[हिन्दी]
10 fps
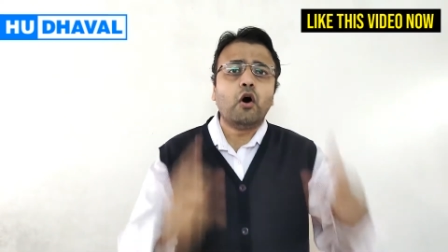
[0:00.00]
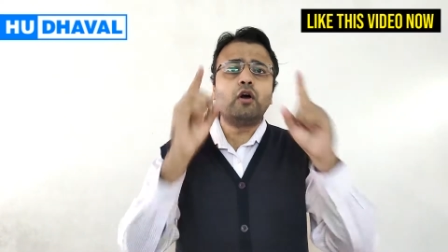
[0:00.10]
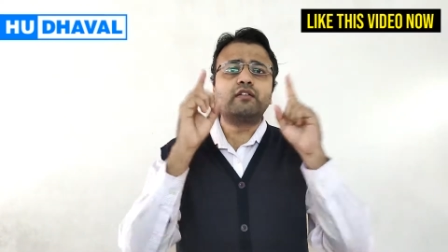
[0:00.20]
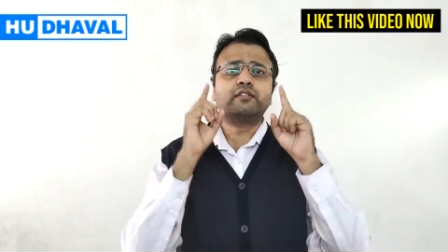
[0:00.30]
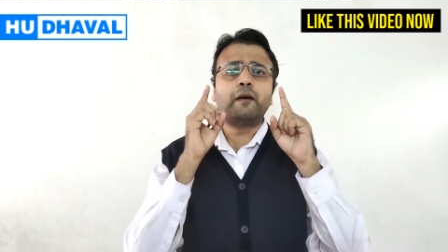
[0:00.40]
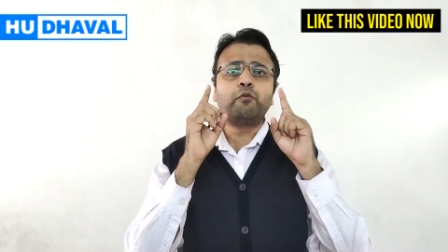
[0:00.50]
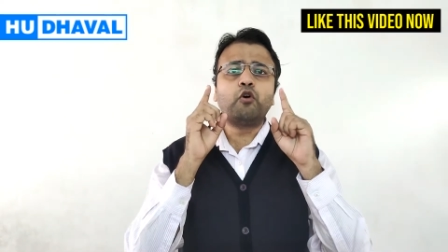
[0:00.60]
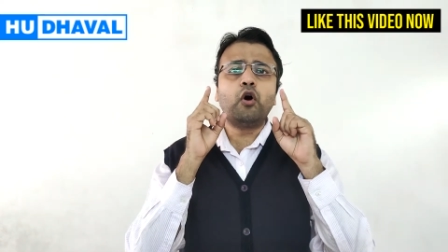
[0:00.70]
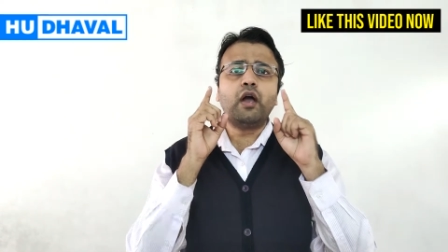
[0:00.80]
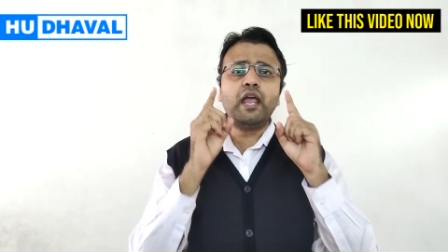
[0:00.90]
और
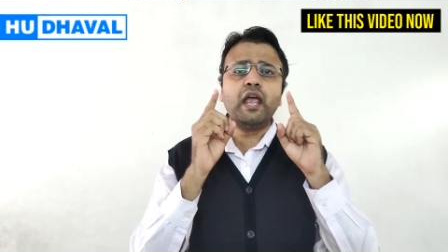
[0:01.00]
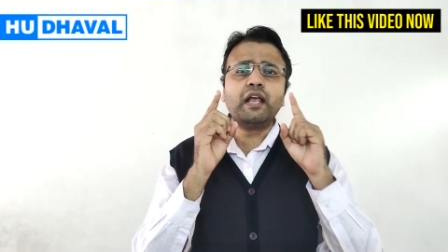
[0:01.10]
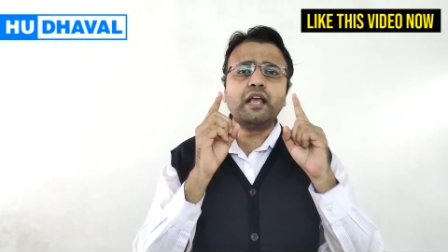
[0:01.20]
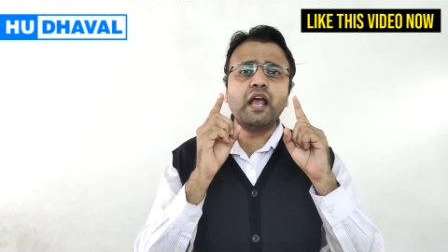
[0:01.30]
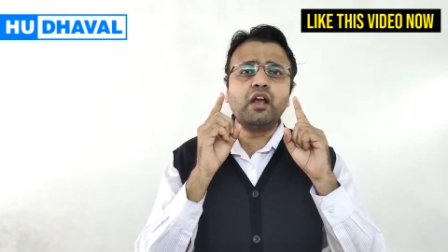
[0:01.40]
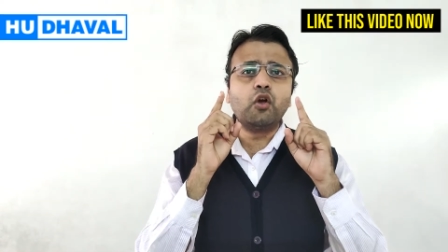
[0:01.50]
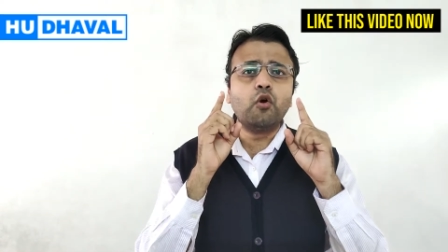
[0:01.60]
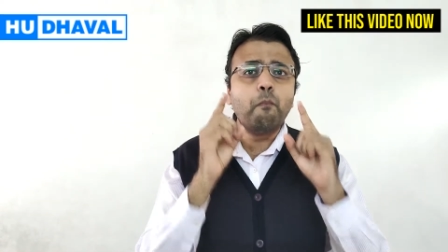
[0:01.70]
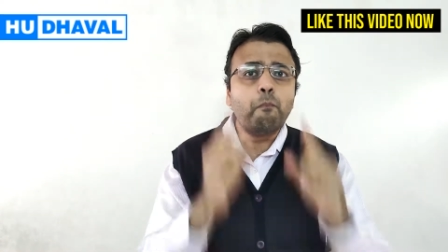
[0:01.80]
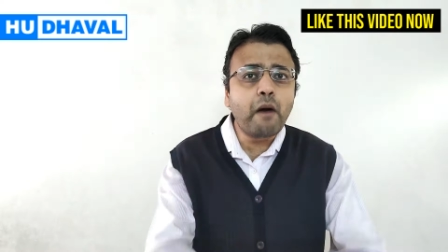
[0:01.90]
सबको एक एक
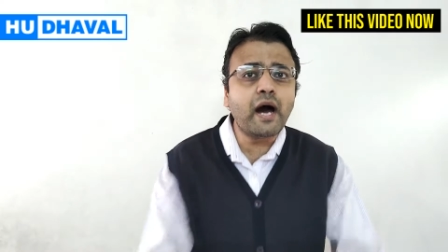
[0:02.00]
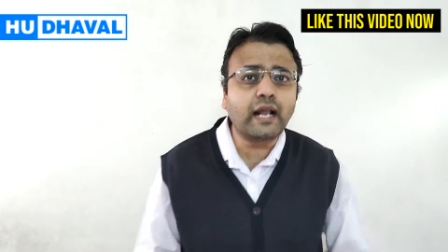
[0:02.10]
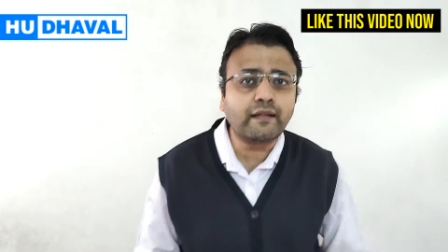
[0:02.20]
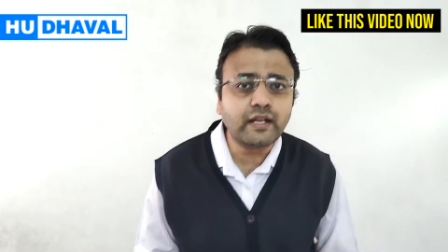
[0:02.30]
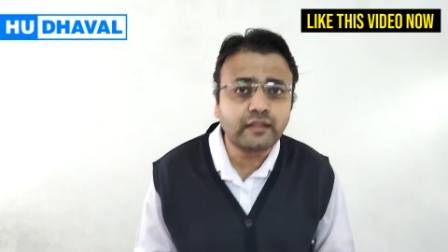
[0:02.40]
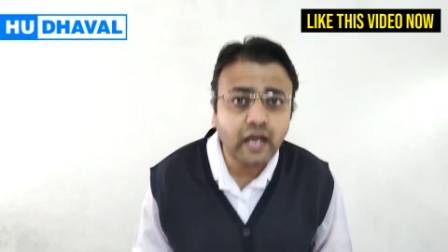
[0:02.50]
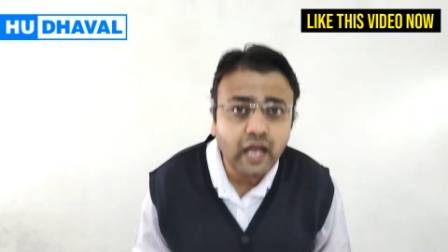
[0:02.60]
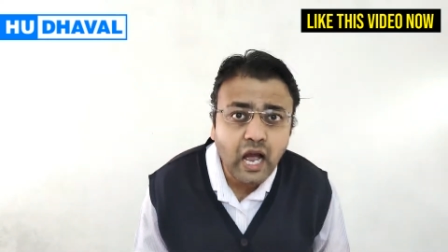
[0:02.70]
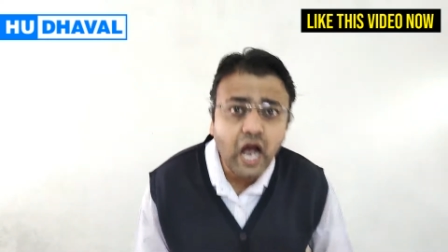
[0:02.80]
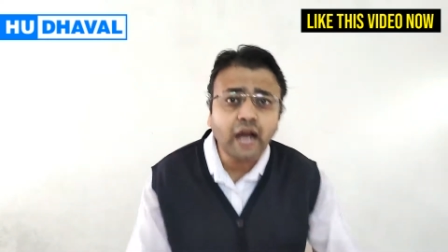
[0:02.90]
गुब्बारा देता
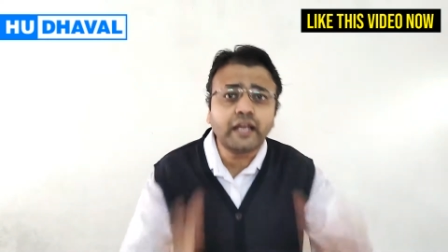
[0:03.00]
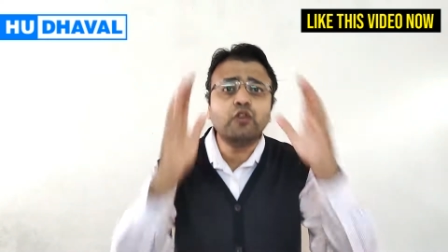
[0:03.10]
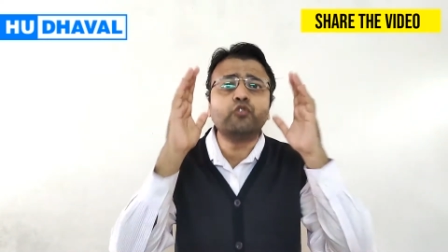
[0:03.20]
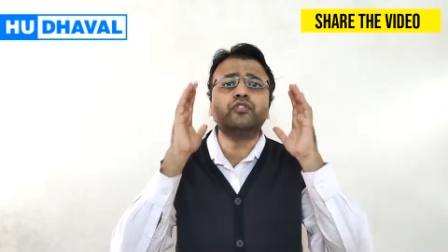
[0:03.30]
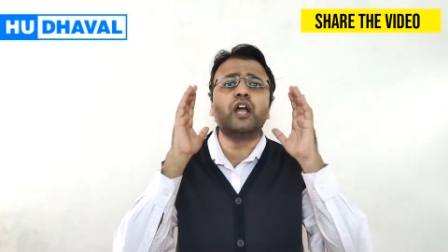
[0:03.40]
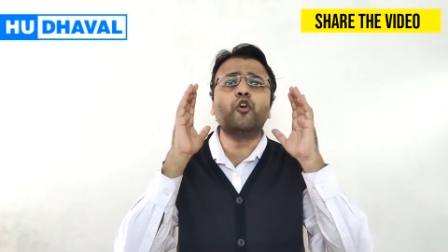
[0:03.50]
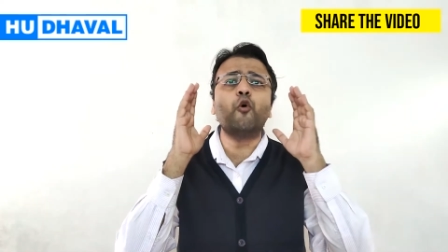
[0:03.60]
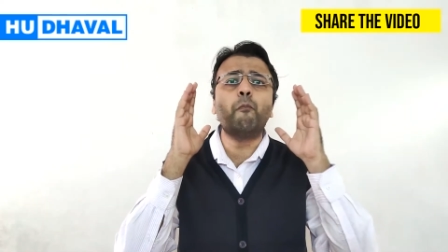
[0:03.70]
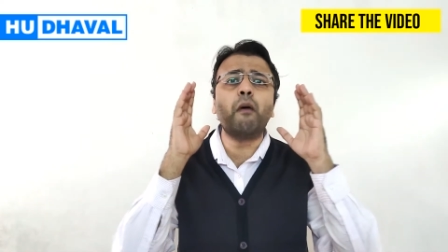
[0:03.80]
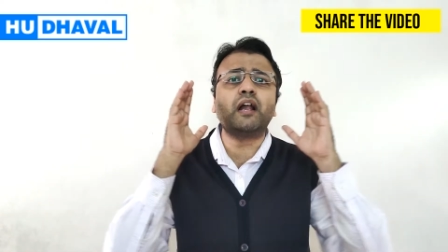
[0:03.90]
है आखिर उसने
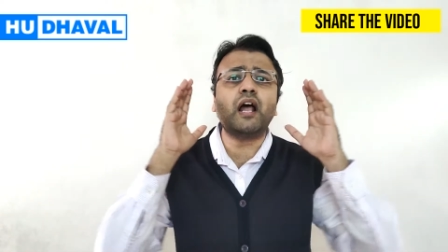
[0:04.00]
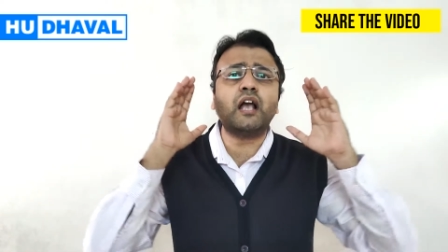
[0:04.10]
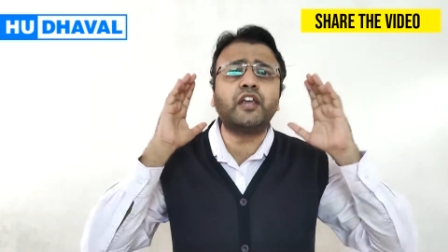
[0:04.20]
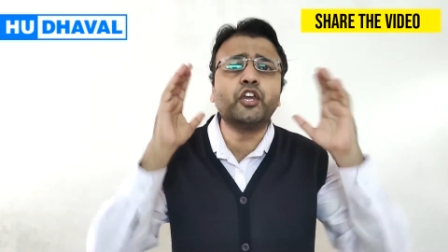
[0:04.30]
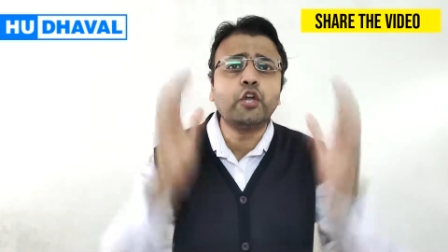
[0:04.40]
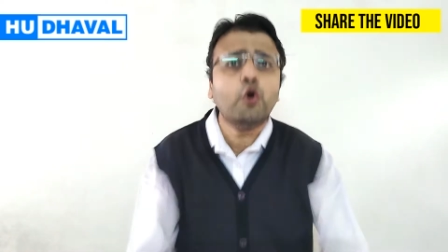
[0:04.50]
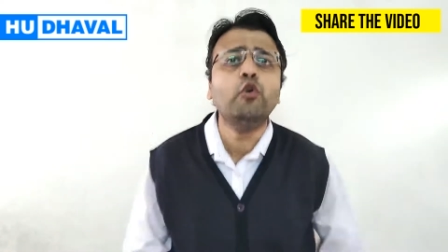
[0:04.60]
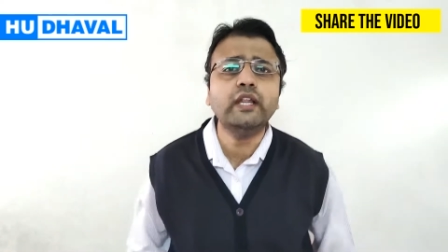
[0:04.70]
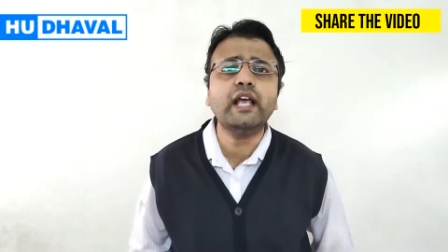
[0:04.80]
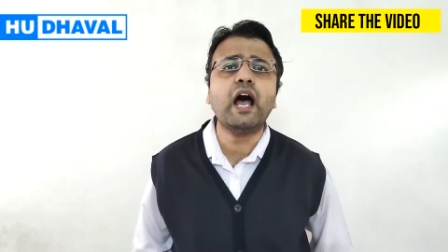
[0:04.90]
गुब्बारा
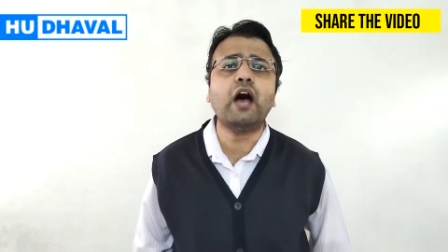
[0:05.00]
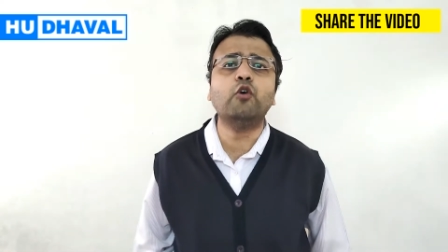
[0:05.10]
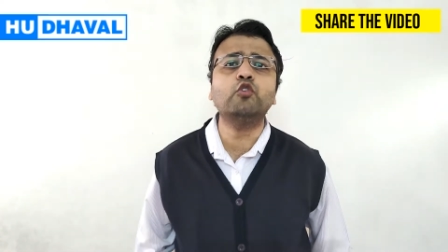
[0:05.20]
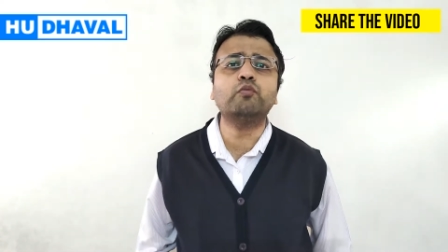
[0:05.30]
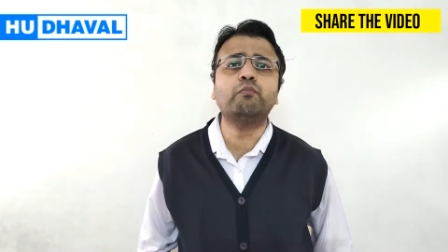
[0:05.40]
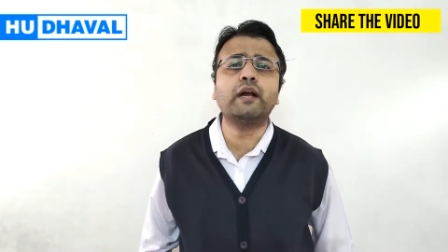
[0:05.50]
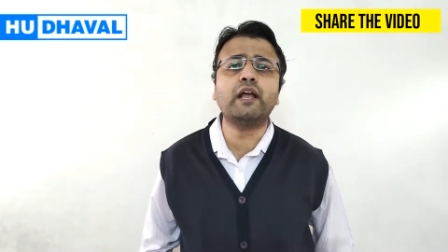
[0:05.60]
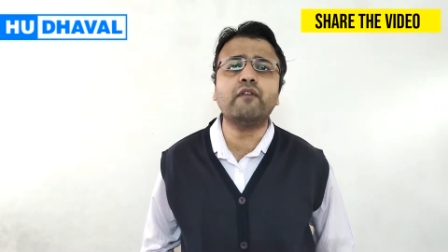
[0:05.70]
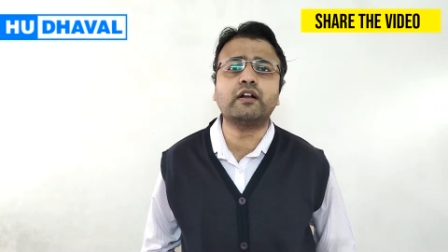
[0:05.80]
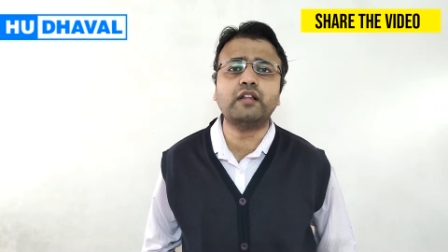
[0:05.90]
क्यों दिया उस
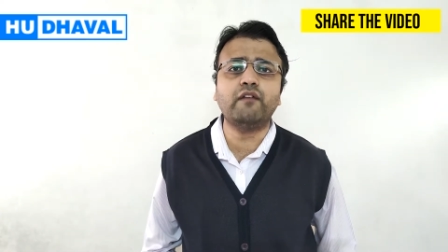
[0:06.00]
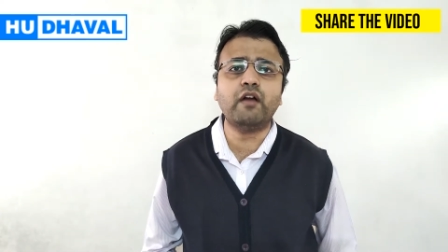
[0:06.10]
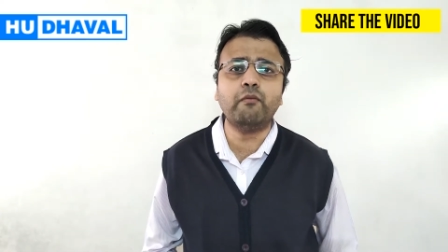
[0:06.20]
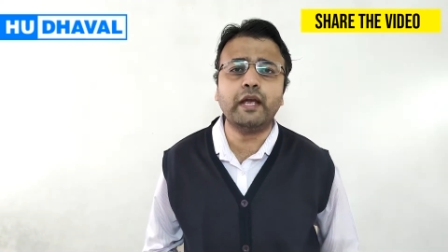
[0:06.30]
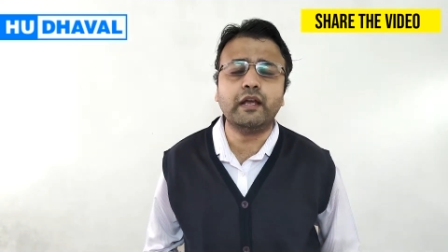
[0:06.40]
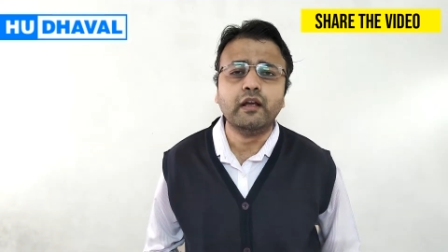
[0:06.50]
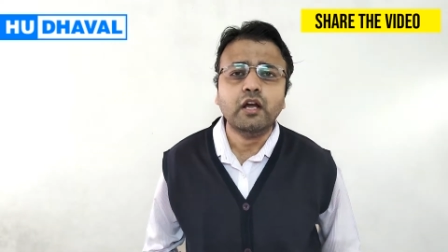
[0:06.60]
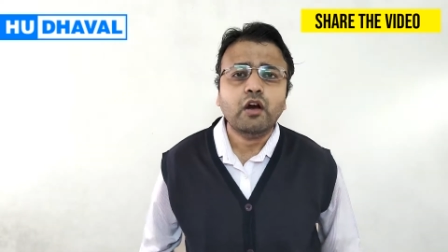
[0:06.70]
बड़े वक्तव्य में